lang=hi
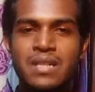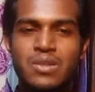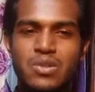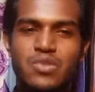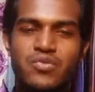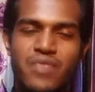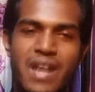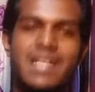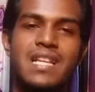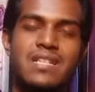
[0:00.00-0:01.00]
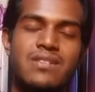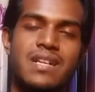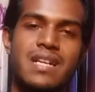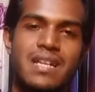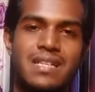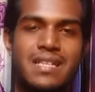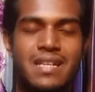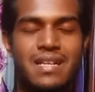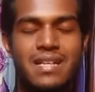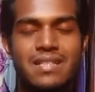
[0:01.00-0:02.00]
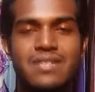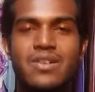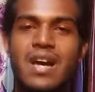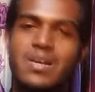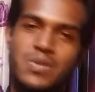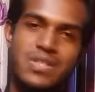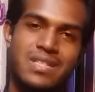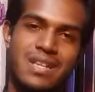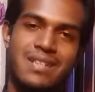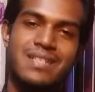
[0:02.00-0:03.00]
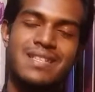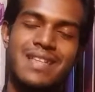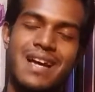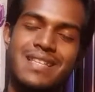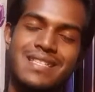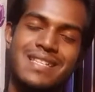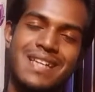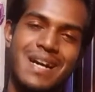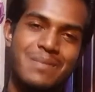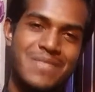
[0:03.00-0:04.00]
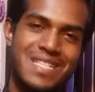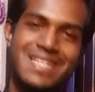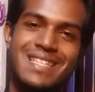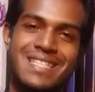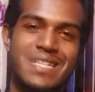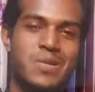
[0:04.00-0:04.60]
दोस्तों फाइनली जो है ये जो आयुषी सर से यहाँ से हम जैसा जियो